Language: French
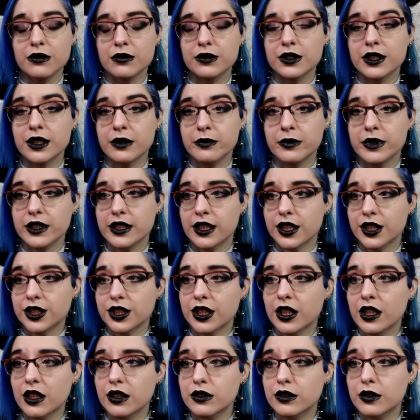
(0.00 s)
concerne mes
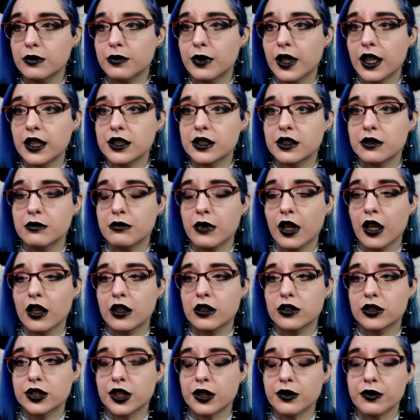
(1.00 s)
achats de base, bah,
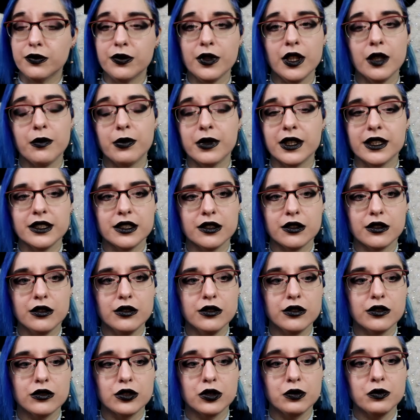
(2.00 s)
quand j'avais fait les
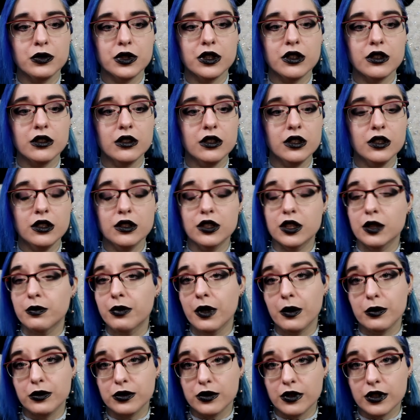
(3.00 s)
pré-soldes, je me suis dit j'ai
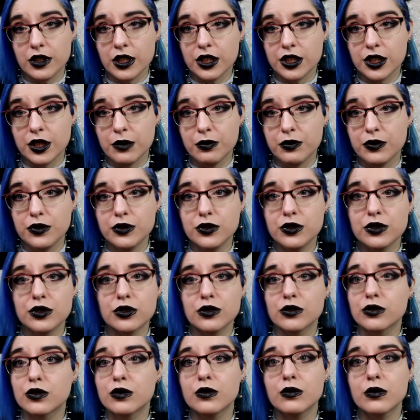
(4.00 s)
pas besoin d'acheter plus,
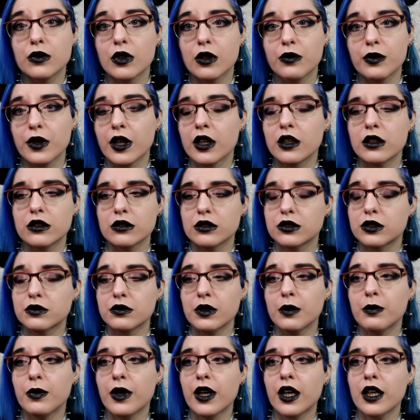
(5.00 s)
je trouve enfin, je
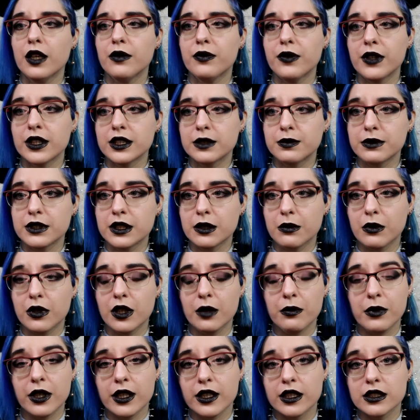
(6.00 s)
vais pas aller faire spécialement
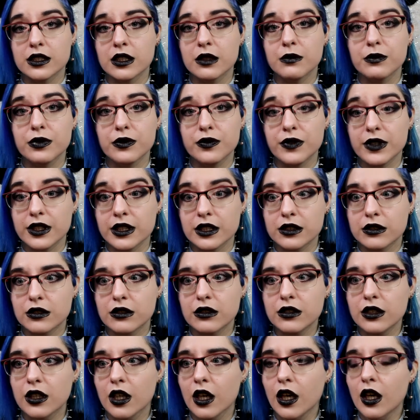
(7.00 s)
les magasins pour faire des
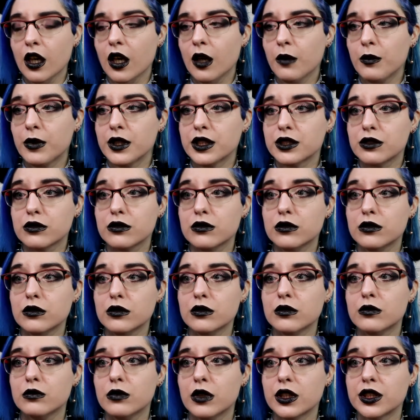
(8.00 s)
soldes parce
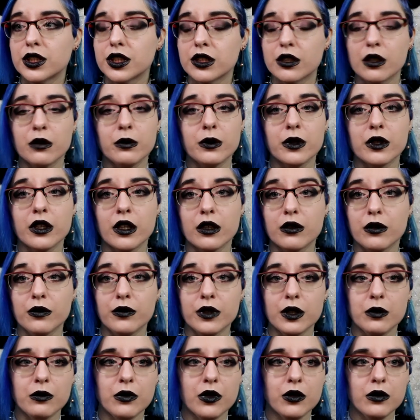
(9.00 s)
que bah, j'ai quand même quelques
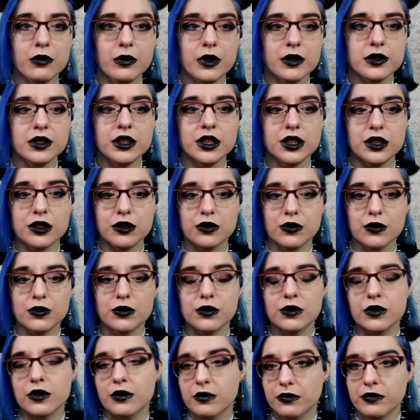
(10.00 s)
vêtements, mais si je
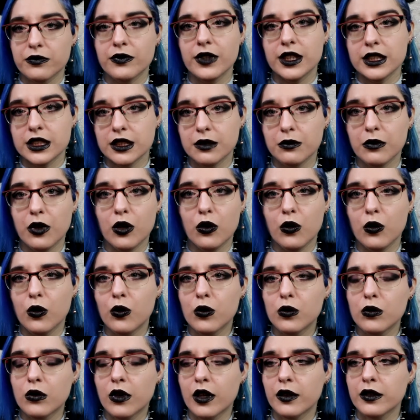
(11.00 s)
tourne facilement en
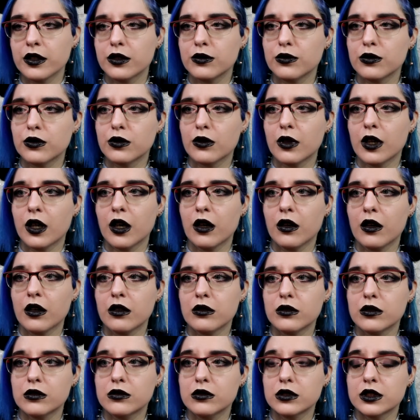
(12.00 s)
rond avec 2 trois
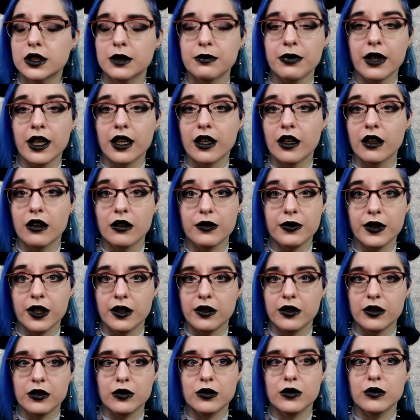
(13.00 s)
hauts, c'est pas
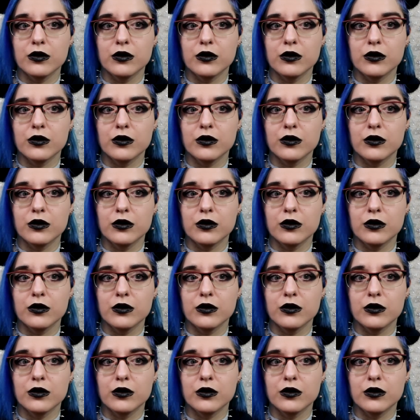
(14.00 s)
enfin,